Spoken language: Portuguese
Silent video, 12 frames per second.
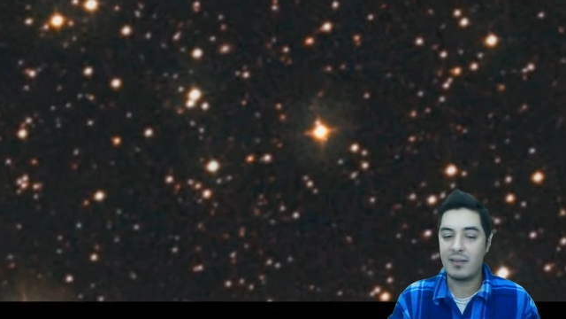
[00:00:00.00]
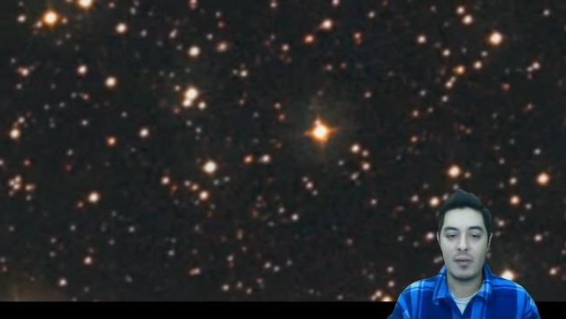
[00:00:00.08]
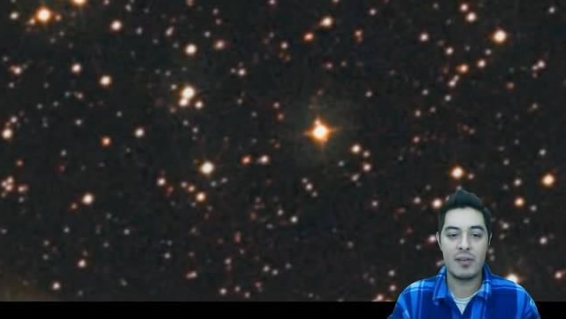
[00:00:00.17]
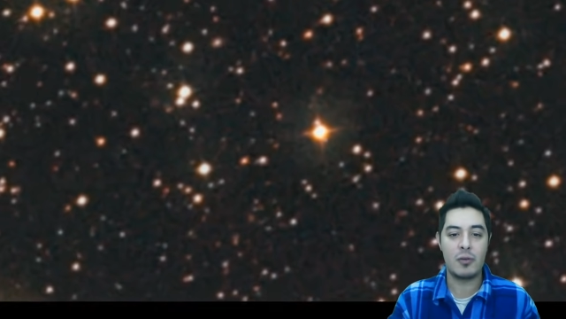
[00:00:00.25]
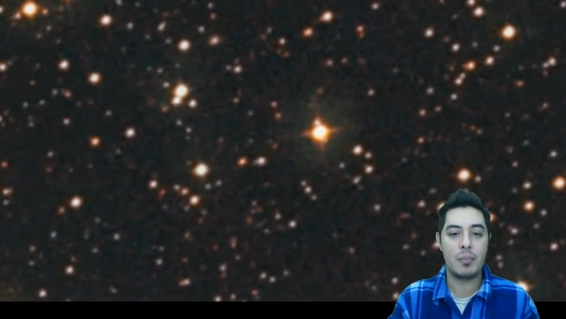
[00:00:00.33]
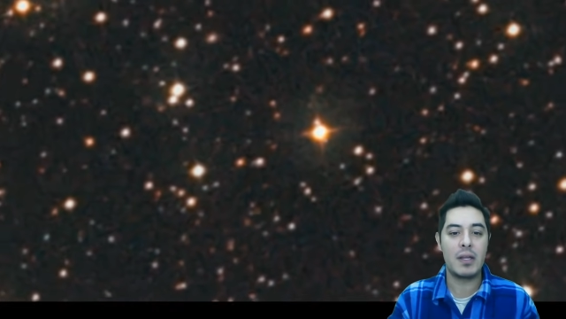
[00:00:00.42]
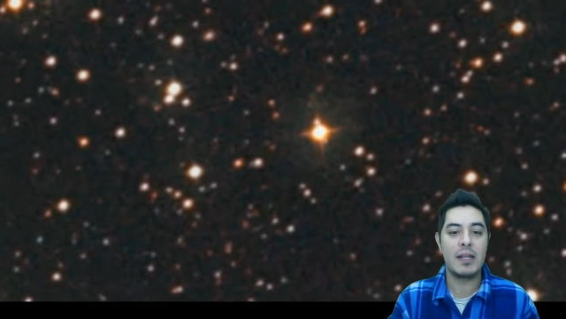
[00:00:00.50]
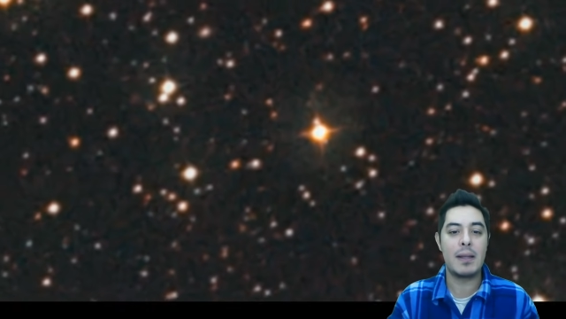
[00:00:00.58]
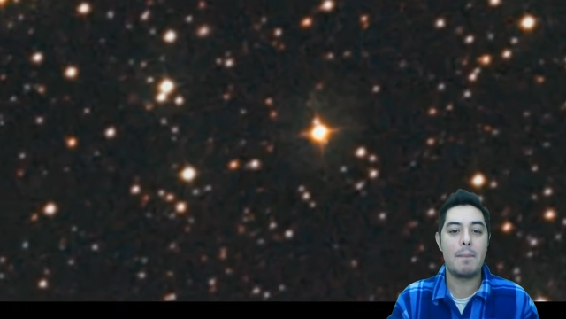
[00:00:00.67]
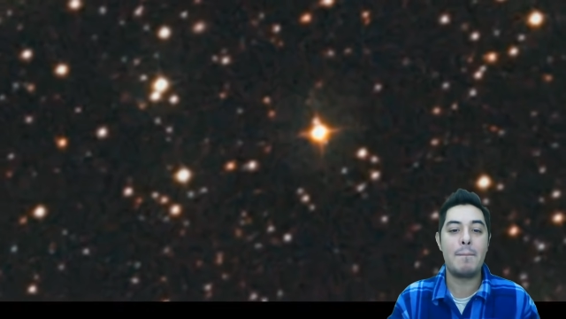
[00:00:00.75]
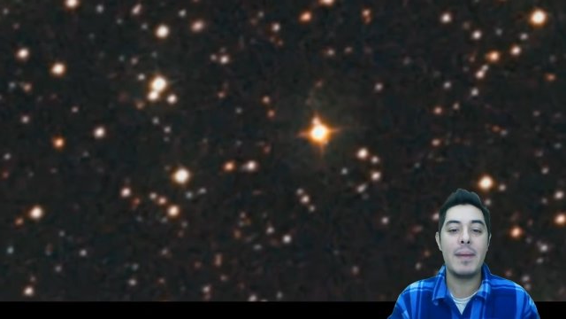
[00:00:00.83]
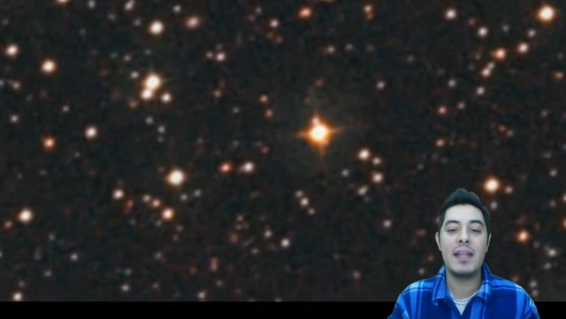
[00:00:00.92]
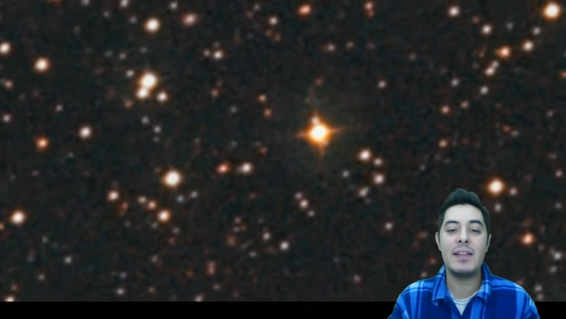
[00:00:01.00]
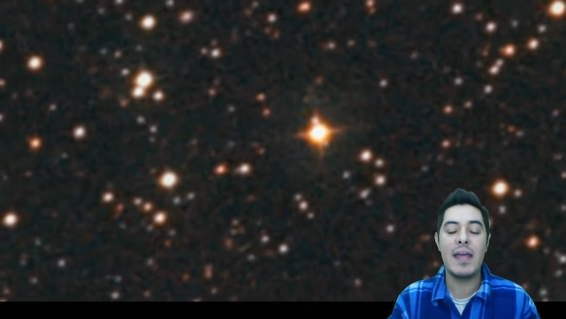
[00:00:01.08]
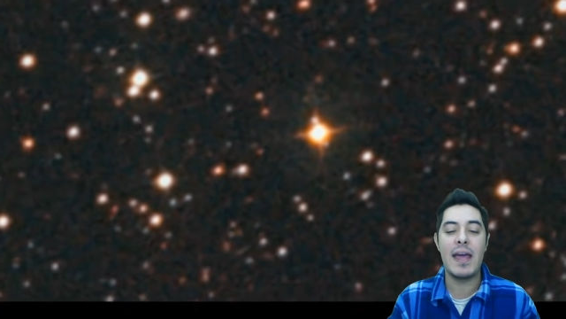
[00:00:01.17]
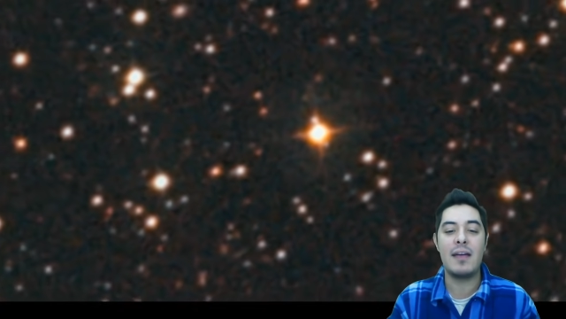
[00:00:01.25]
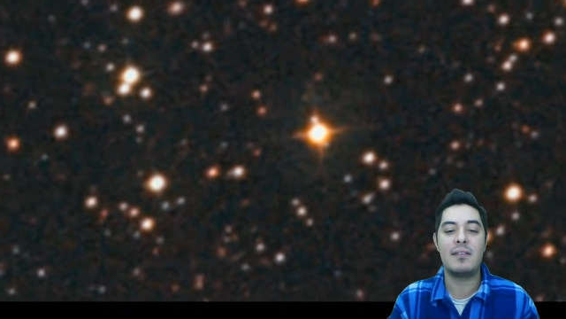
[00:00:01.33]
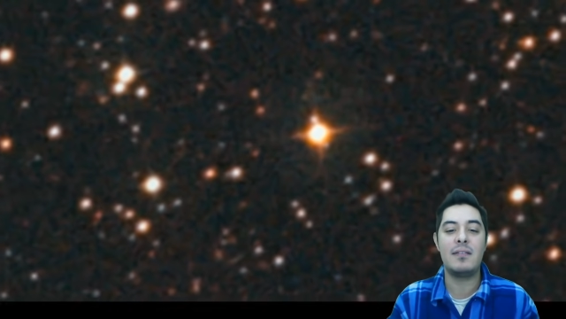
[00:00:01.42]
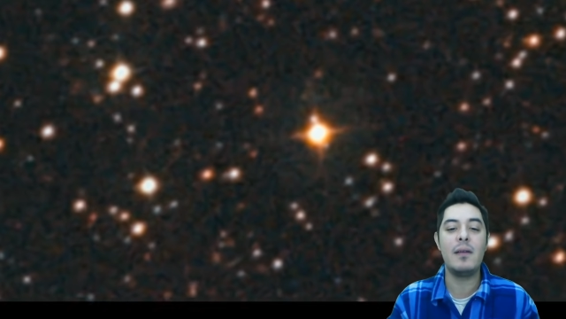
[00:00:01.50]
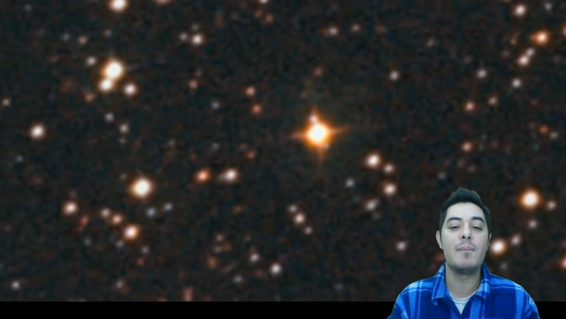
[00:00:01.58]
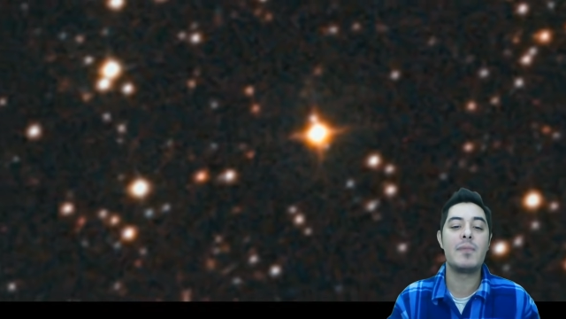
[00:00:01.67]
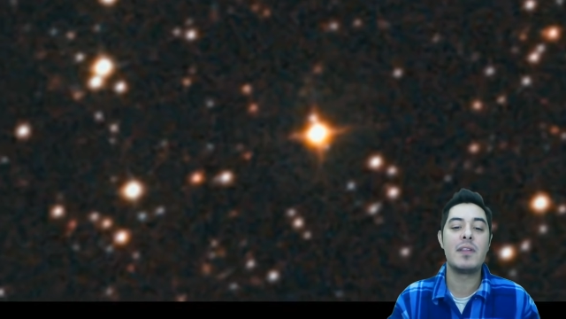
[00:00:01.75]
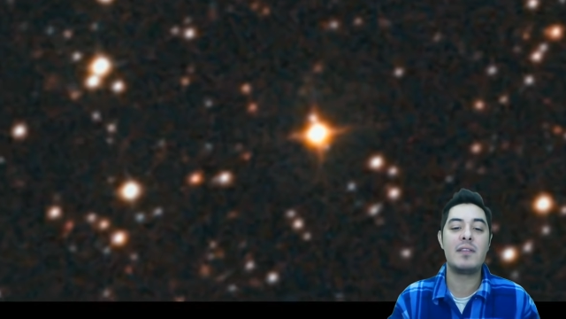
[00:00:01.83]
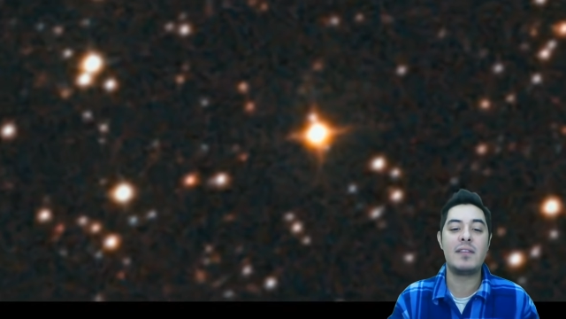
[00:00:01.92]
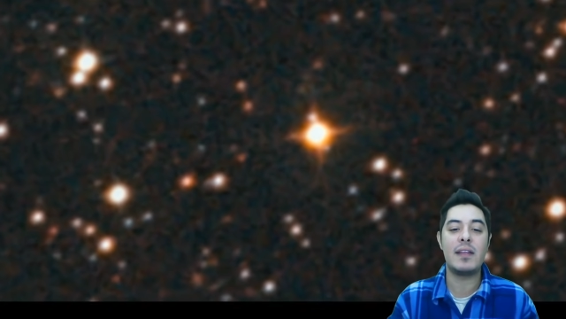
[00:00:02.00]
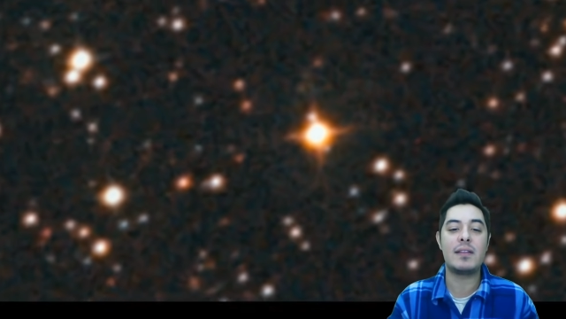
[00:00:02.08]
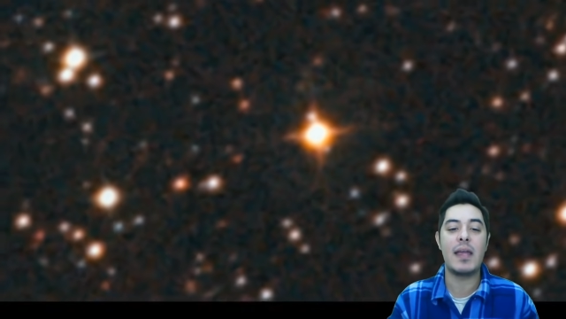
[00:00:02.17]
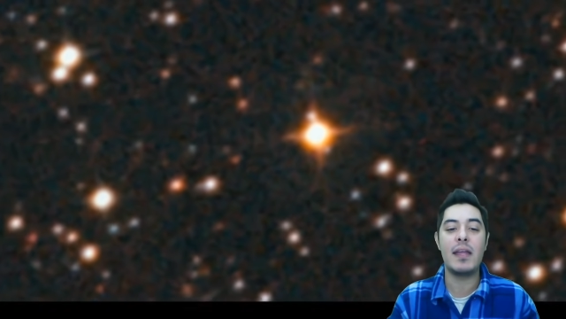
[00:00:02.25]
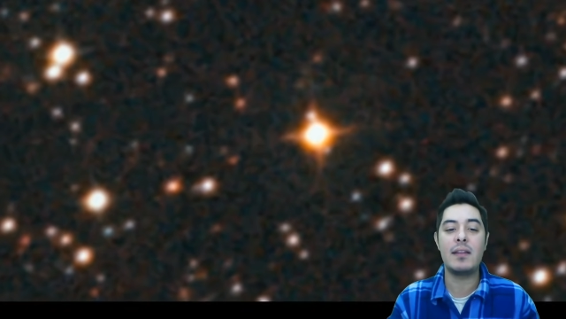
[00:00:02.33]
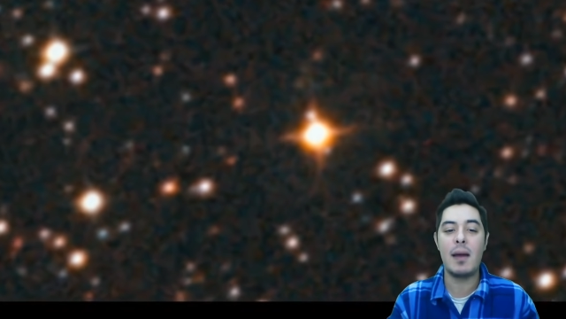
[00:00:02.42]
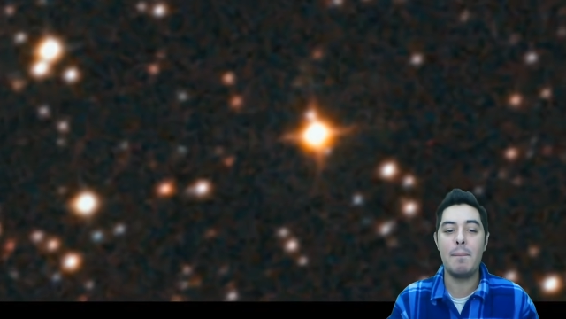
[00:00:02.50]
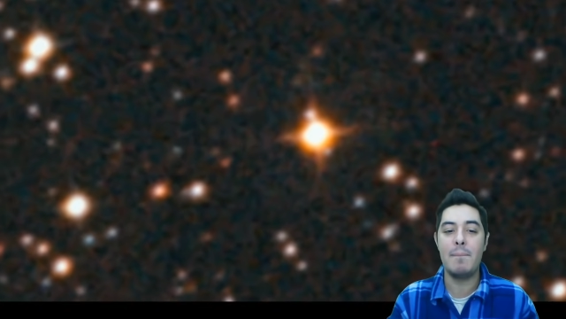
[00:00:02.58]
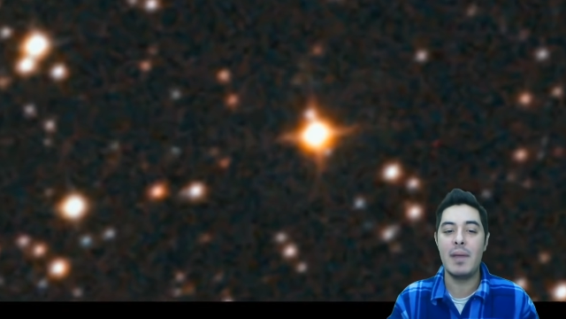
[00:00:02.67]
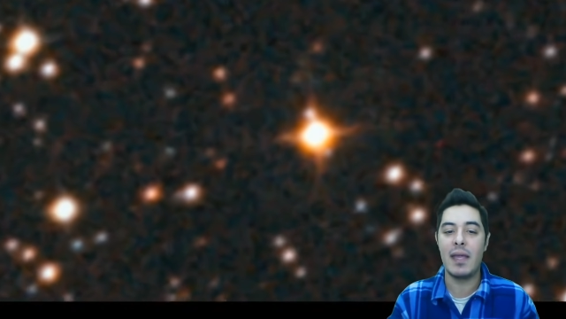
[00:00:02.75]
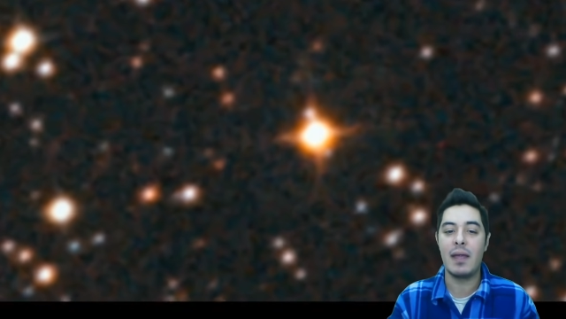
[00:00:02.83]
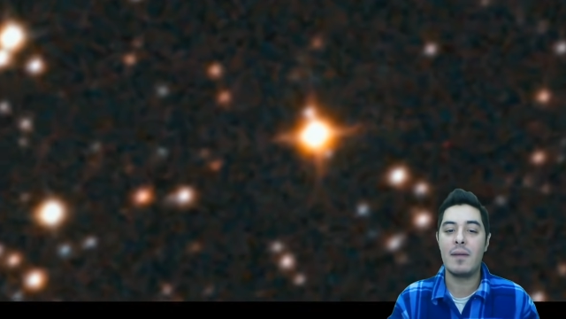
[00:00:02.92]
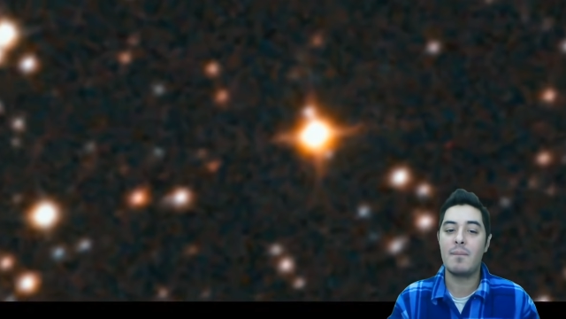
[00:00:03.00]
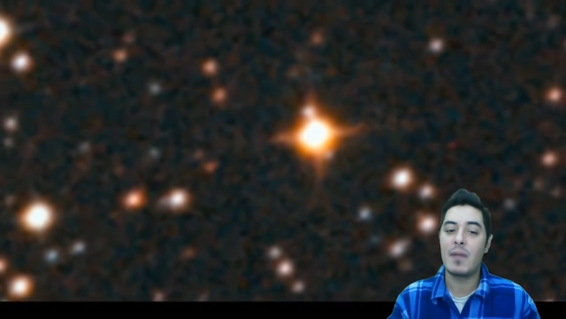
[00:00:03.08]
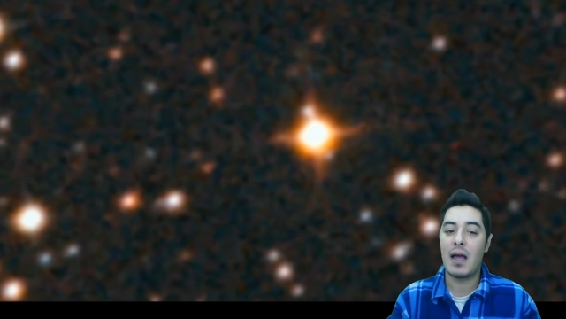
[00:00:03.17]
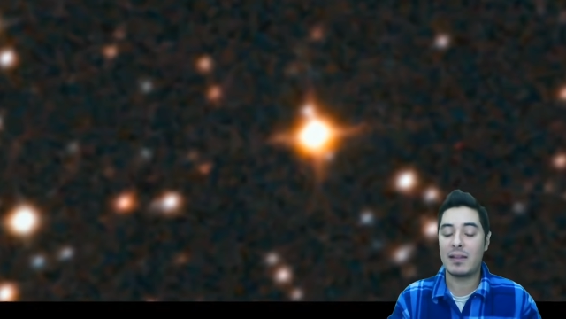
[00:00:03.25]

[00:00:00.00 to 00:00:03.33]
Esse é o exoplaneta PDS-70b.